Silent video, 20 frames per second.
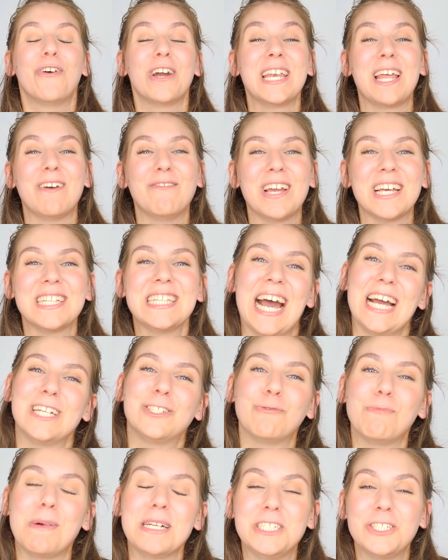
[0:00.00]
foi na
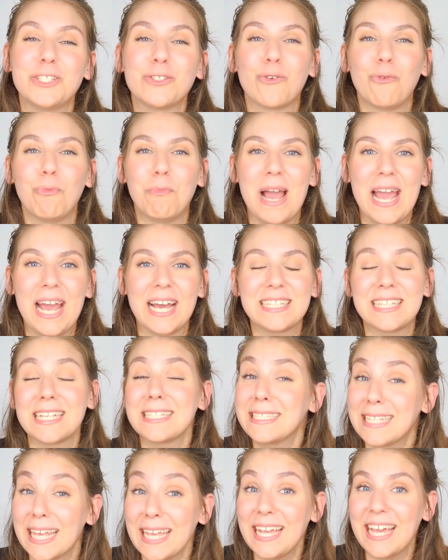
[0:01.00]
verdade uma
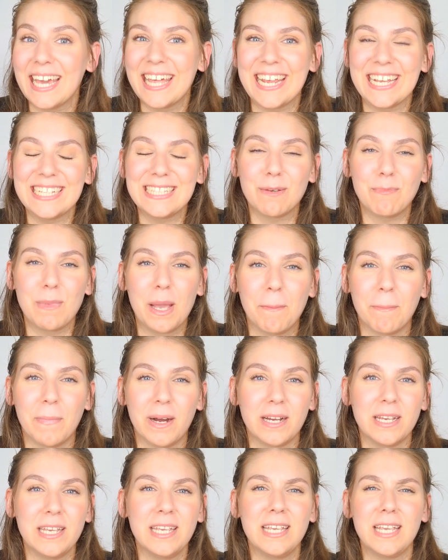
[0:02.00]
descoberta sem querer da minha
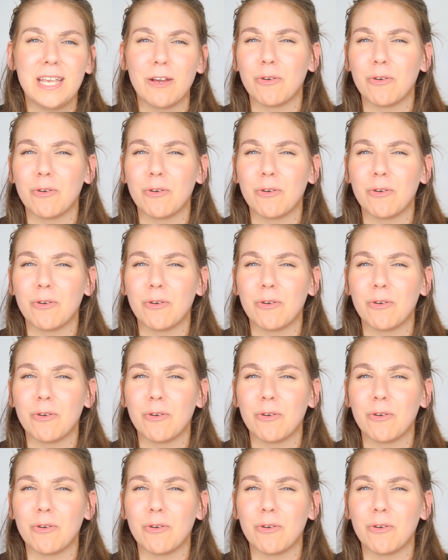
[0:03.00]
mãe